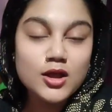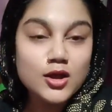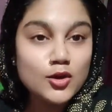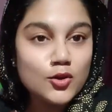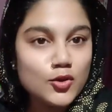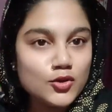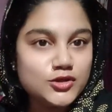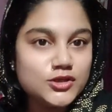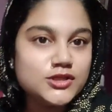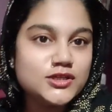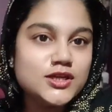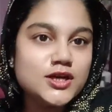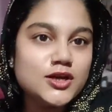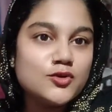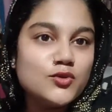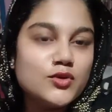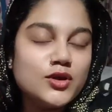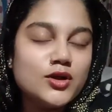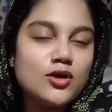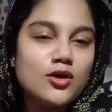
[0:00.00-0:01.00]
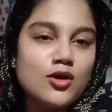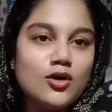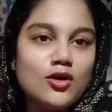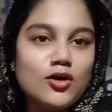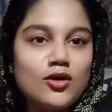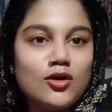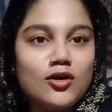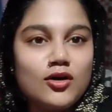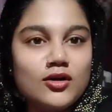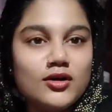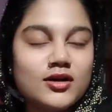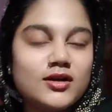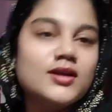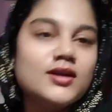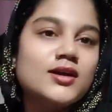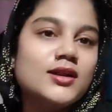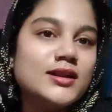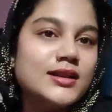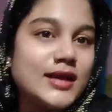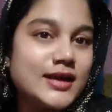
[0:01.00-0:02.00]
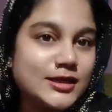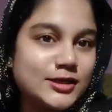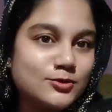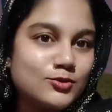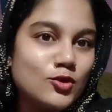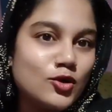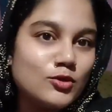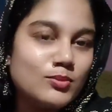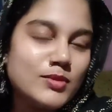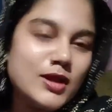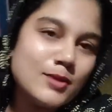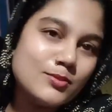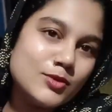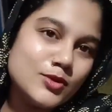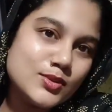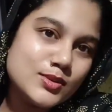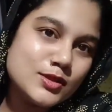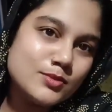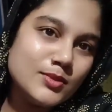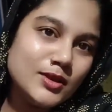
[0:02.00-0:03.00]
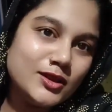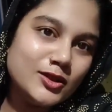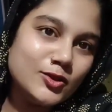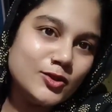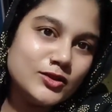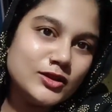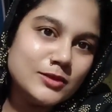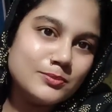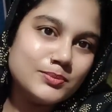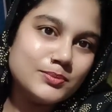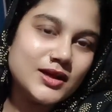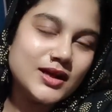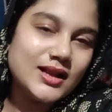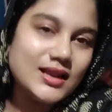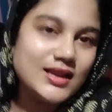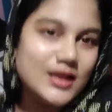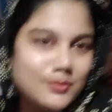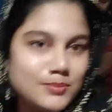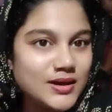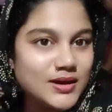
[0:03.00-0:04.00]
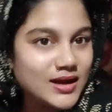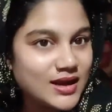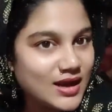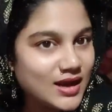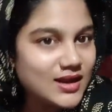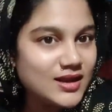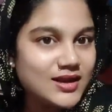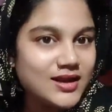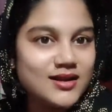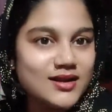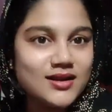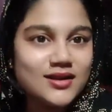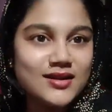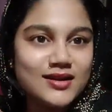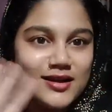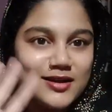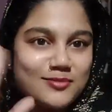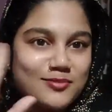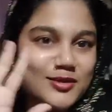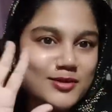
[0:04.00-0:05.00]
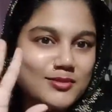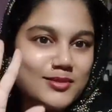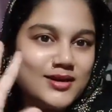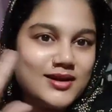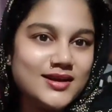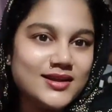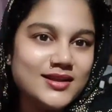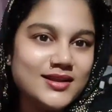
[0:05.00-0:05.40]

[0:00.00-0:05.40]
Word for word: कोशिश करूँगी और नेक्स्ट ब्लॉग में आप लोगों से मिलती हूँ तब तक के लिए अपना ख्याल रखें टाटा बाय